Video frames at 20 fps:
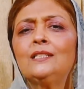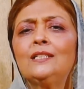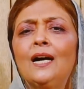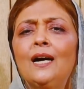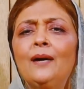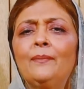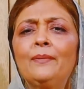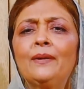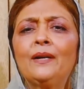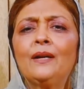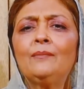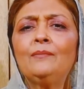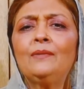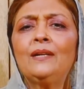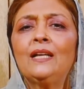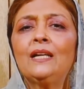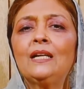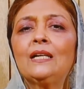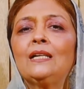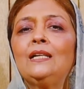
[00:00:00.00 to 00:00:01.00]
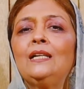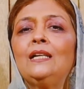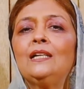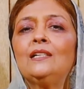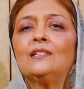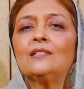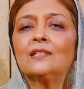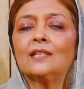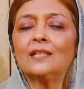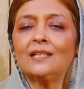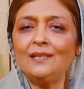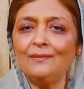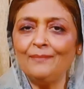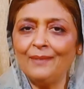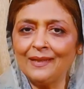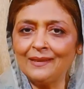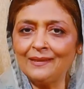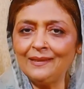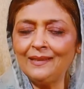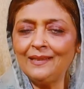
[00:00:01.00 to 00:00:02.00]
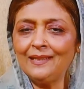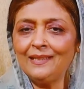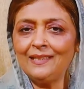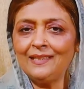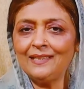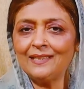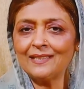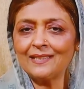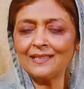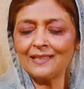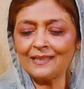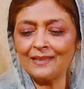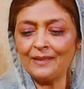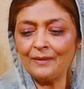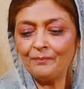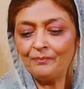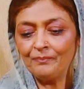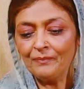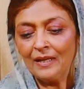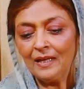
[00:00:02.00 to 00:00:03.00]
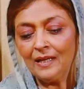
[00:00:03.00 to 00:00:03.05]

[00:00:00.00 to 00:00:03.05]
जहाँ पर हम डायरेक्टली इस तरह की बातें नहीं कर सकते